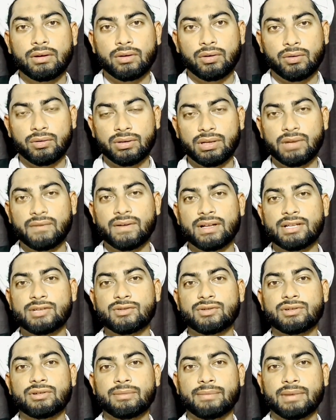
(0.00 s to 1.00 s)
होने वाली
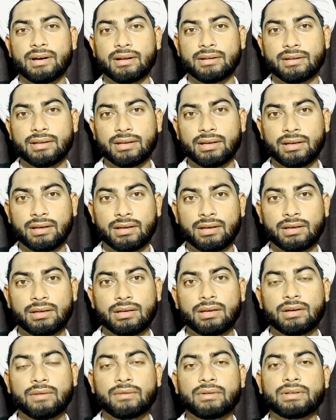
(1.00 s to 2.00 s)
जो जमात है
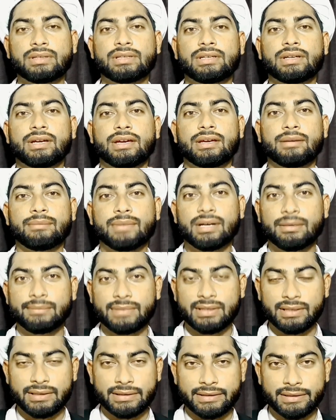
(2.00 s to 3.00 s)
और शिया
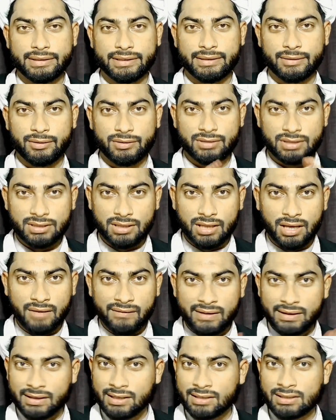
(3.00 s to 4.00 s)
इमामिया ही है और ये
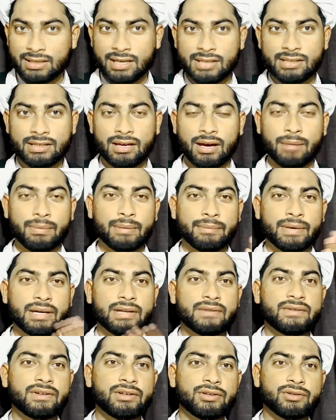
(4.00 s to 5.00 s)
दावा नहीं है ये आप
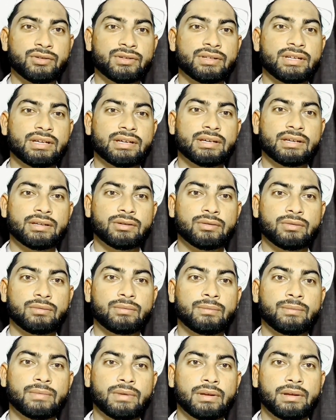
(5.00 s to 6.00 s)
हमारी वीडियो देखें तो
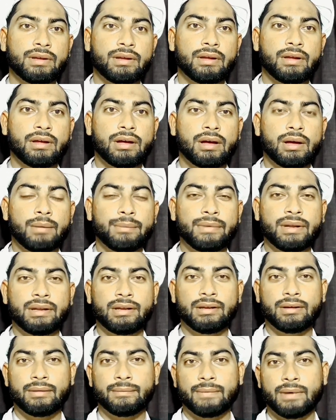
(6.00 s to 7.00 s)
हमने
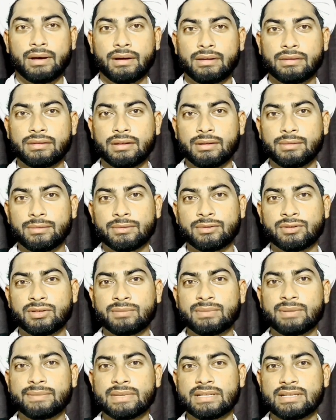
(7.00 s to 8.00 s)
अक्सर
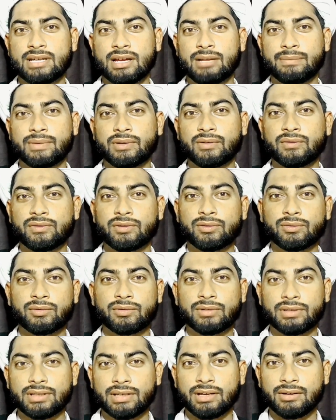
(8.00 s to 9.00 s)
जिन भी मसाइल पर गुफ्तु
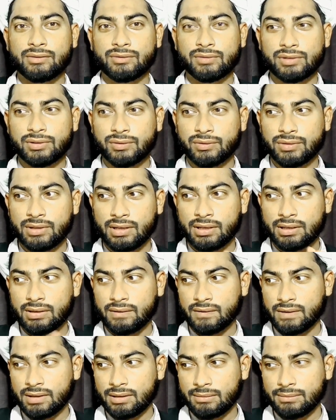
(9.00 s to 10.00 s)
किया रसूल खुदा के
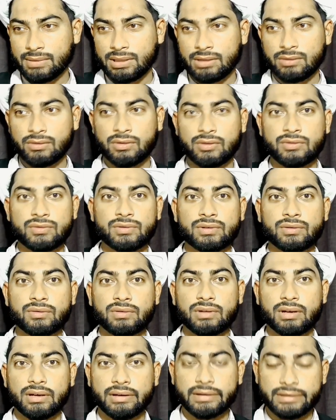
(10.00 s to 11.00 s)
फरामीन और रसूल
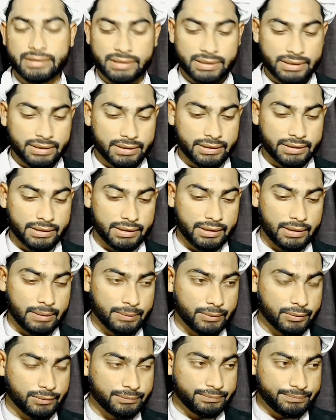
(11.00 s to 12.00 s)
खुदा का तरीका दिखाया
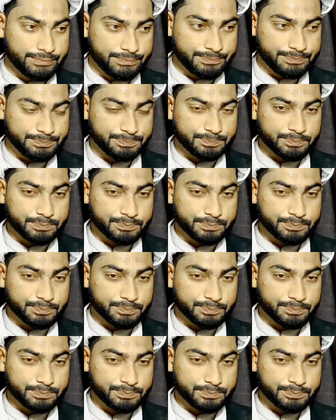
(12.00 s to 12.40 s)
आपको